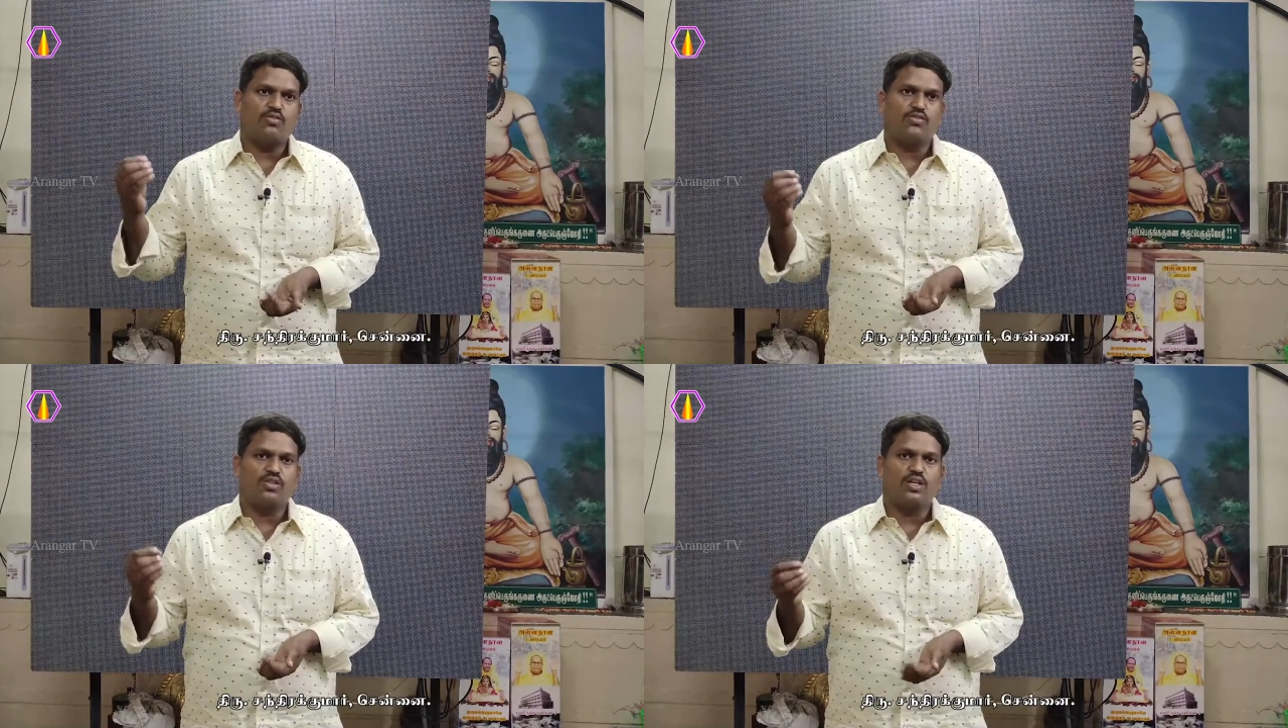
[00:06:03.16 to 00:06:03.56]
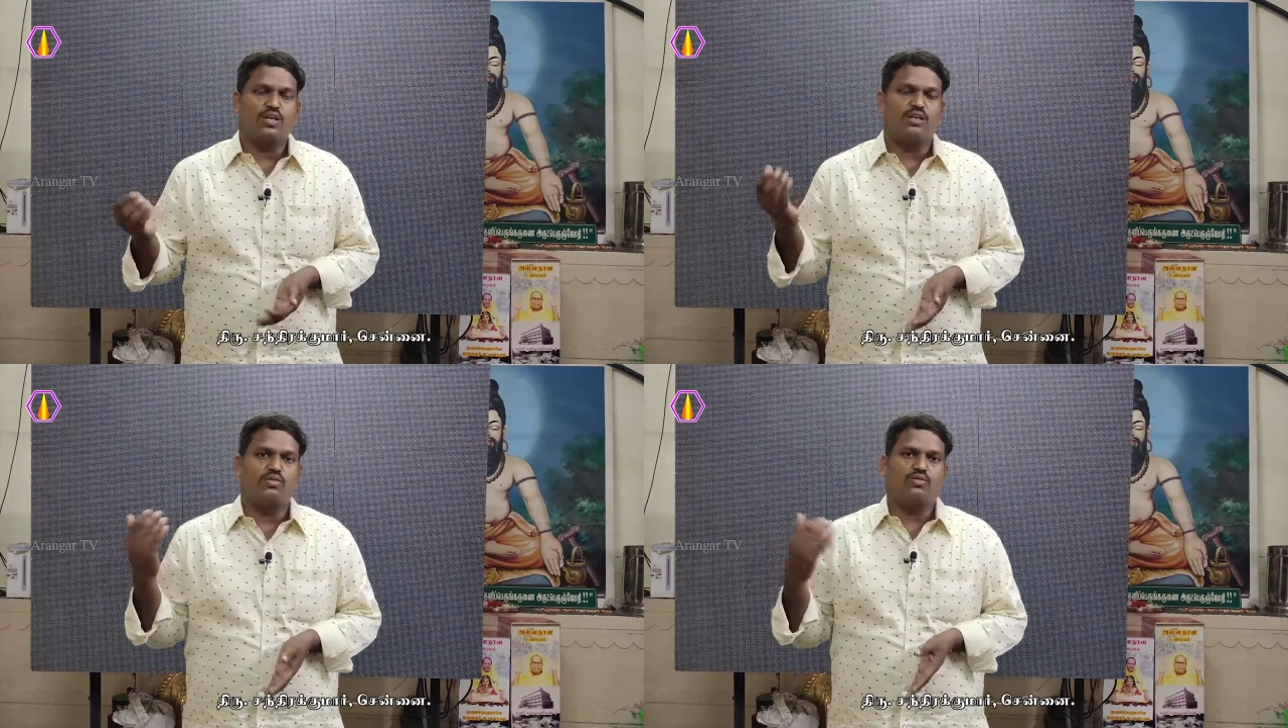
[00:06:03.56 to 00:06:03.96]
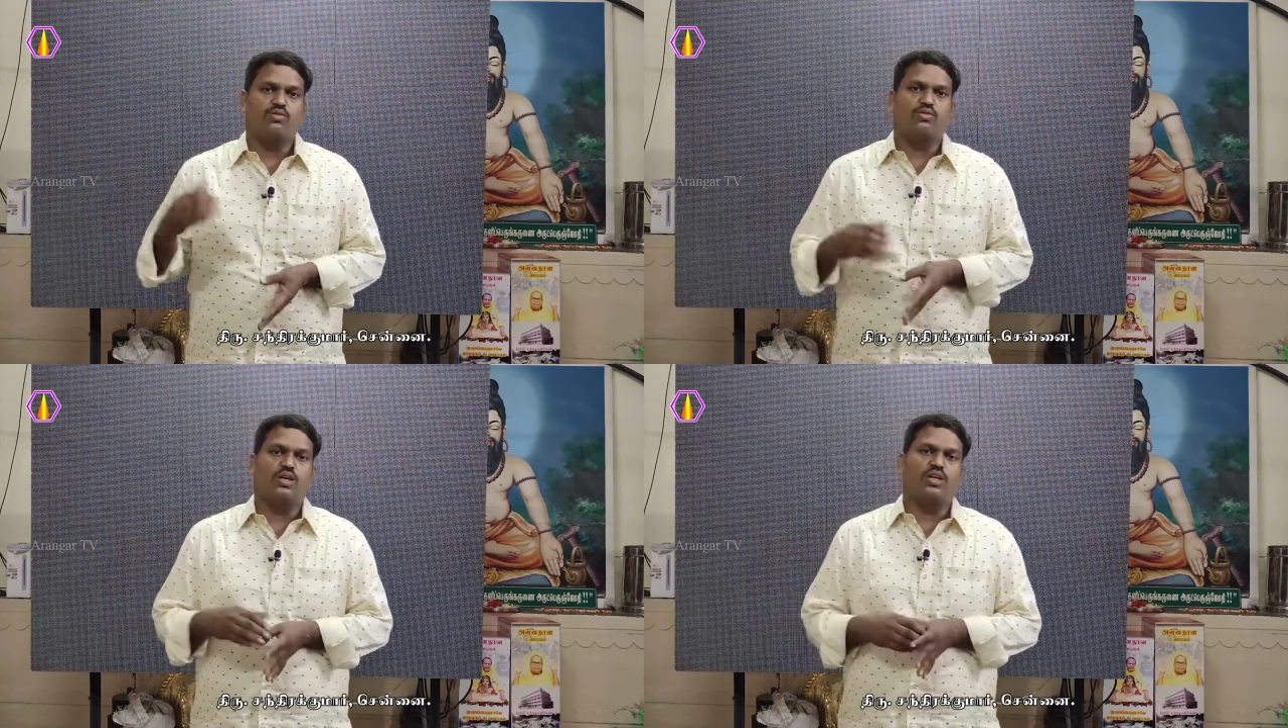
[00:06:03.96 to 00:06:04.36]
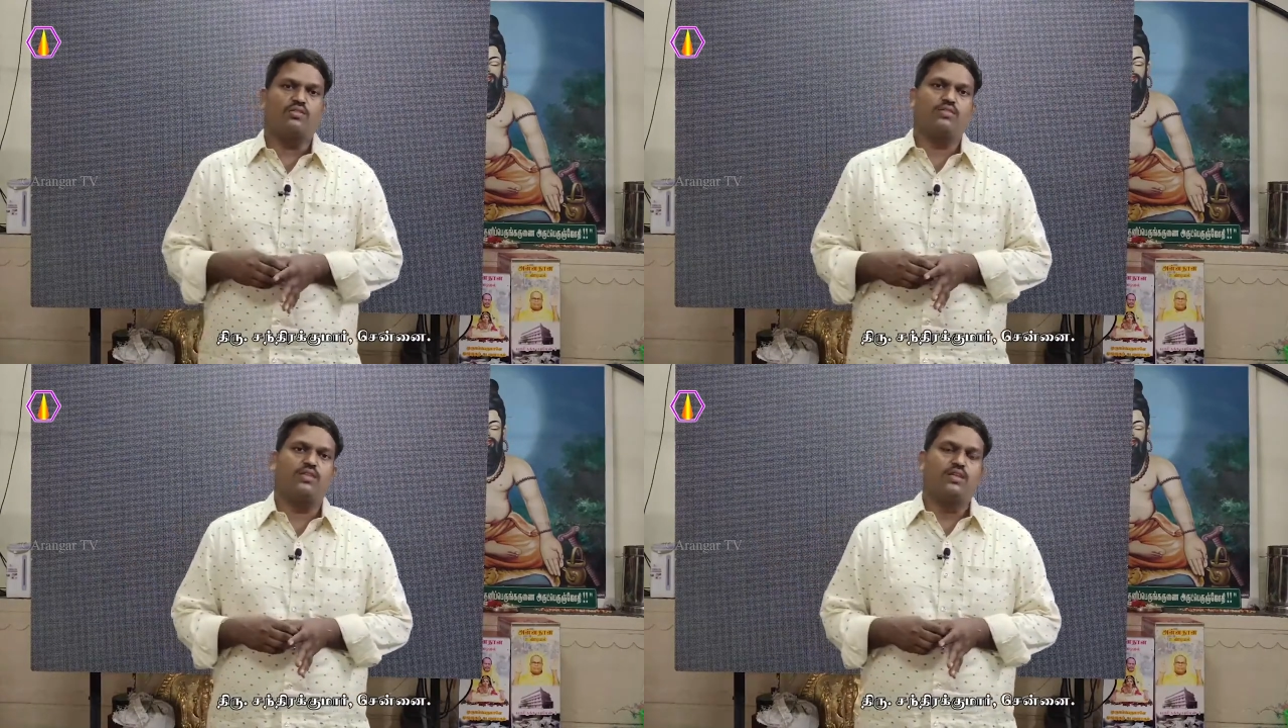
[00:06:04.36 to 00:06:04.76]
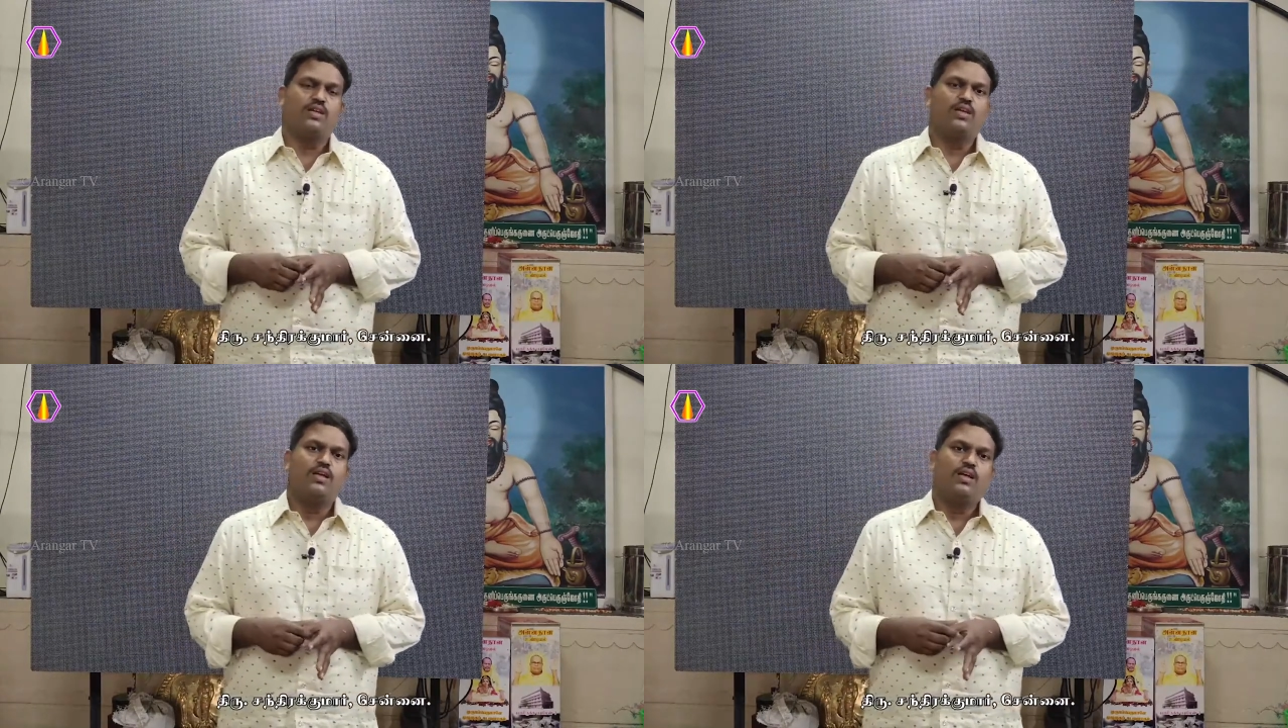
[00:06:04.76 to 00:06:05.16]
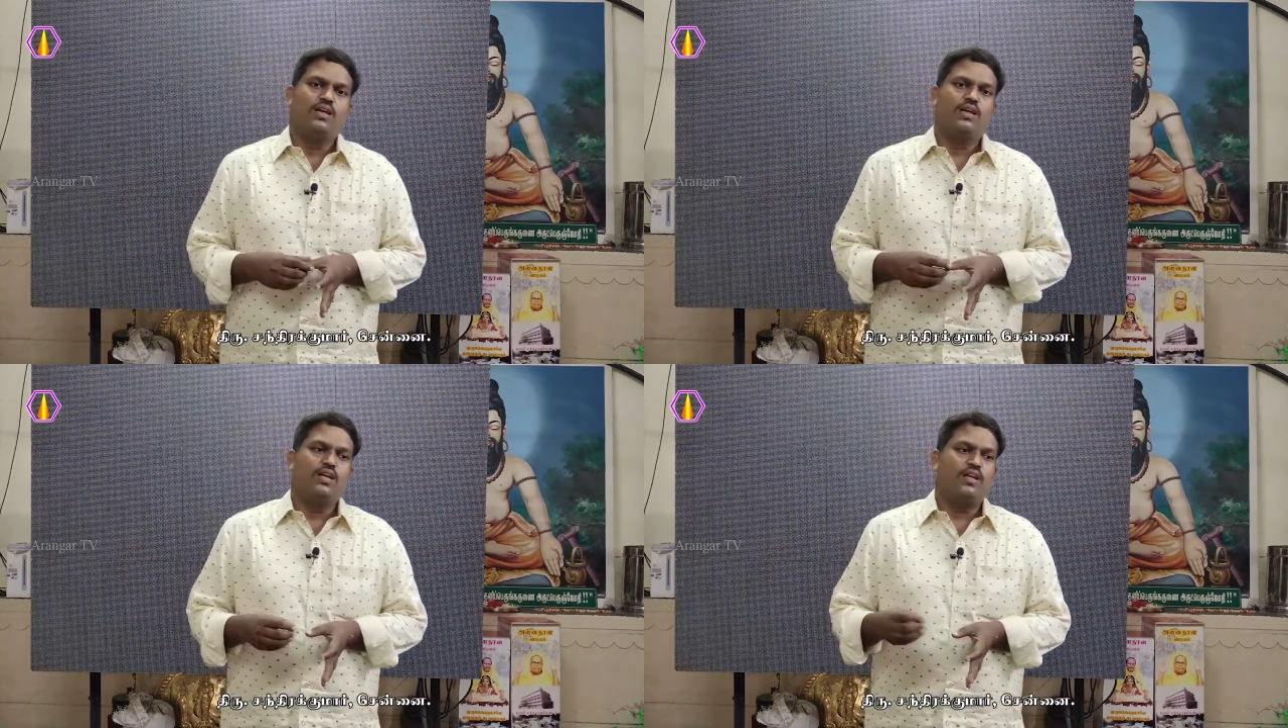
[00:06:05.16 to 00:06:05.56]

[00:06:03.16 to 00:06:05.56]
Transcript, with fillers: கொடுக்க சொன்னால் ஐயா கிட்ட கொடுத்துருவோம் நேராக வந்து இல்லை